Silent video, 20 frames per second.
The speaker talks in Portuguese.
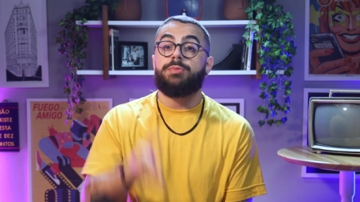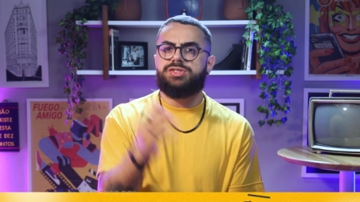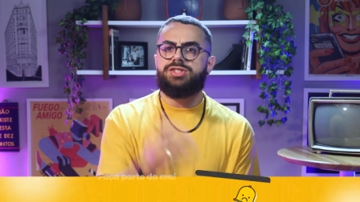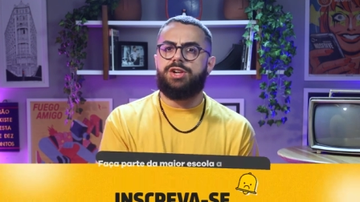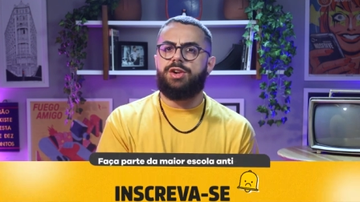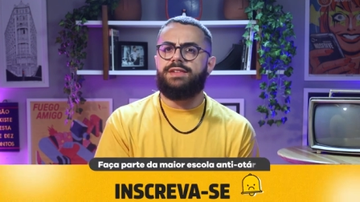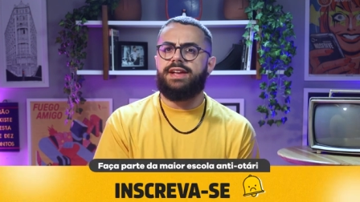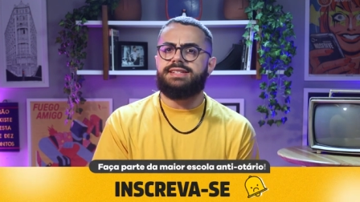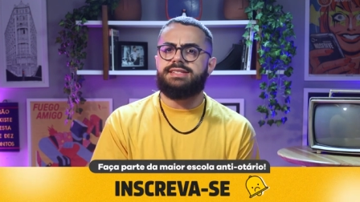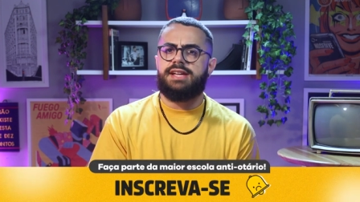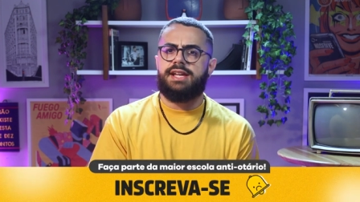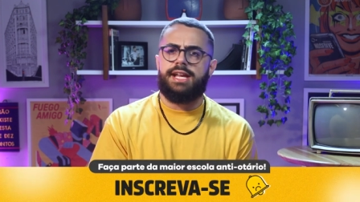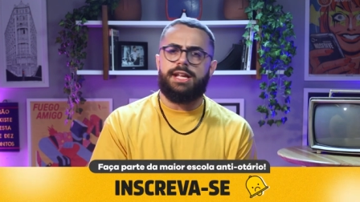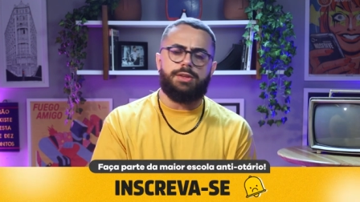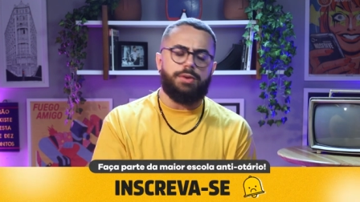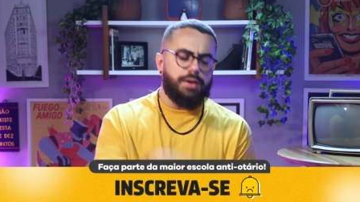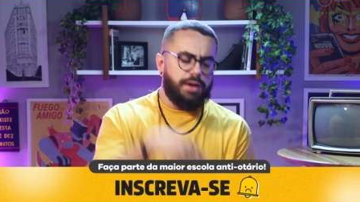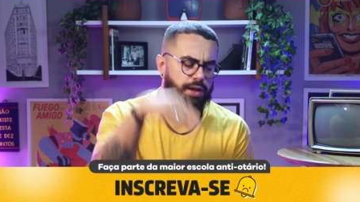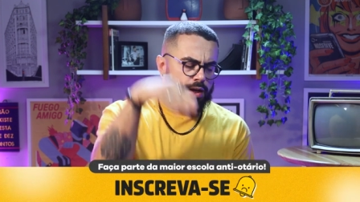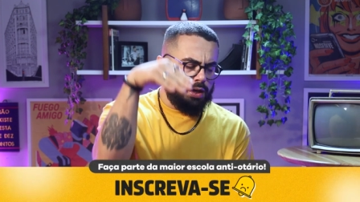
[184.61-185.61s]
Se você não é
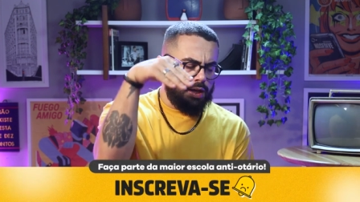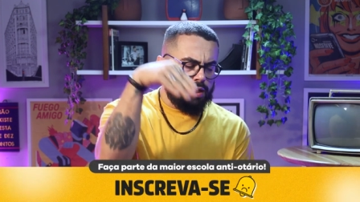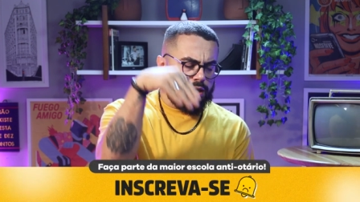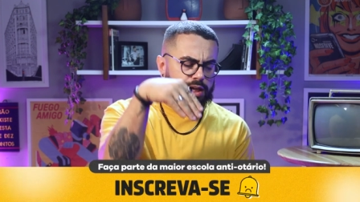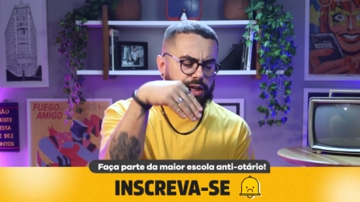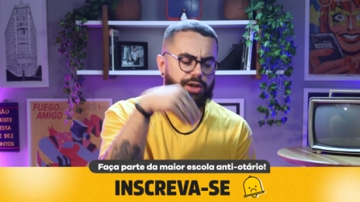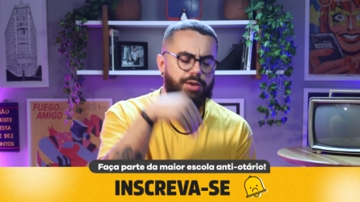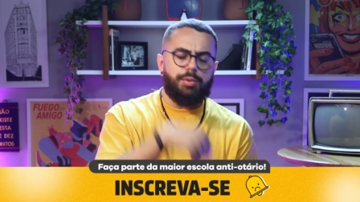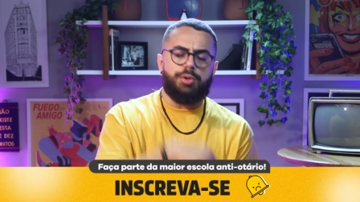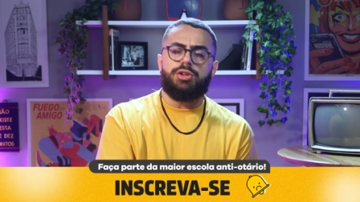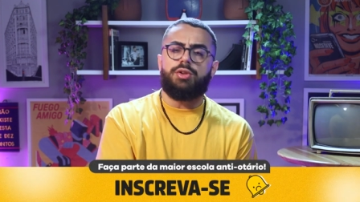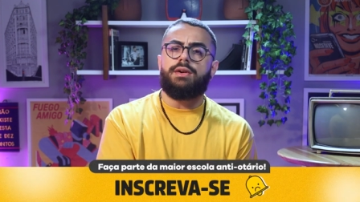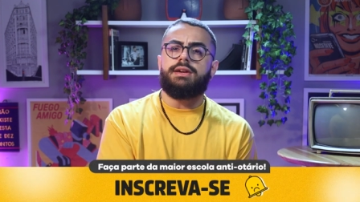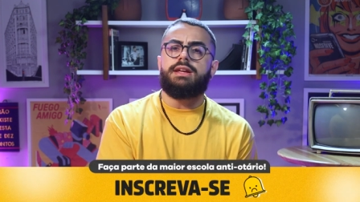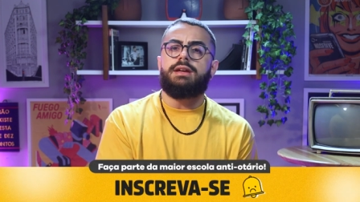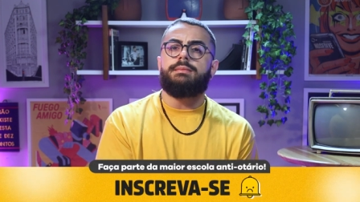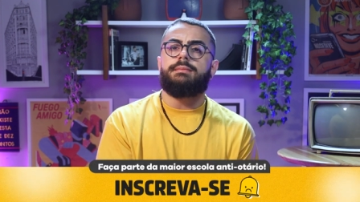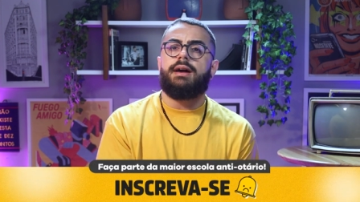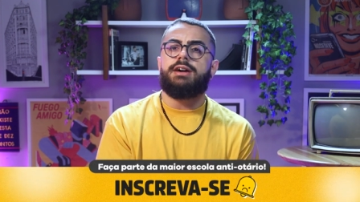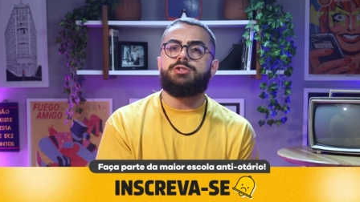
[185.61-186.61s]
inscrito, clica no botão
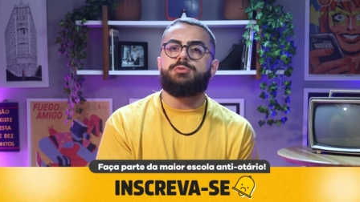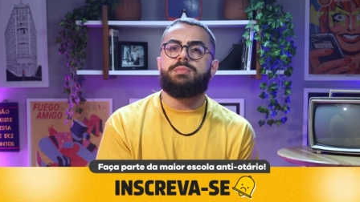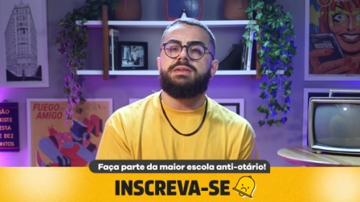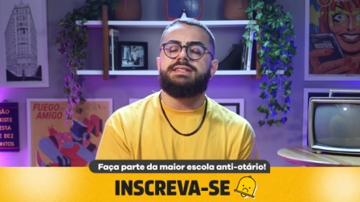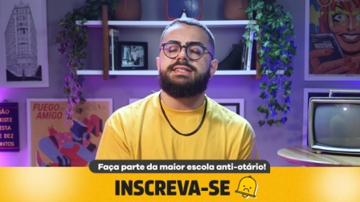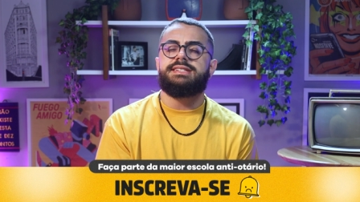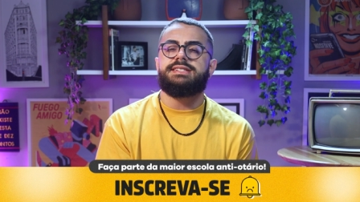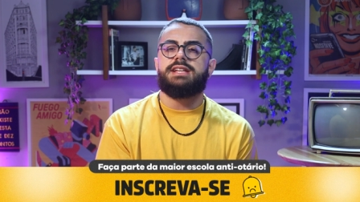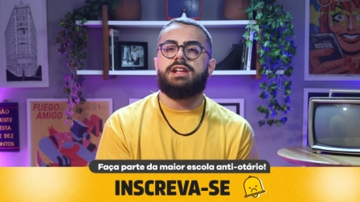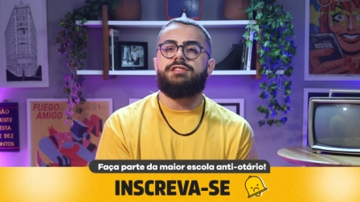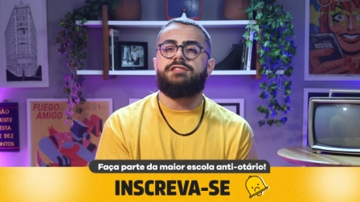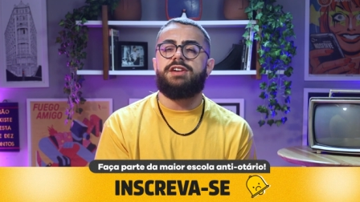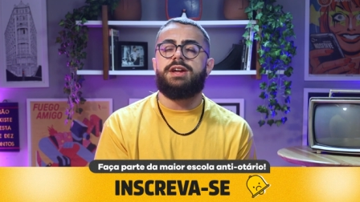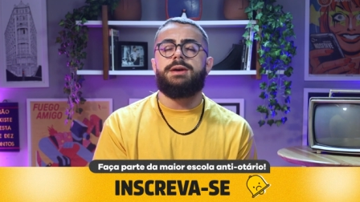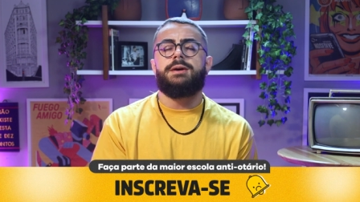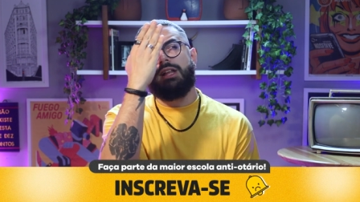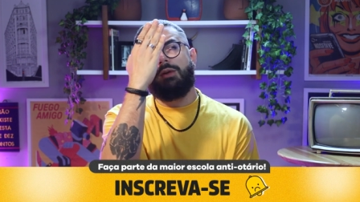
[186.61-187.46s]
aqui embaixo para se inscrever.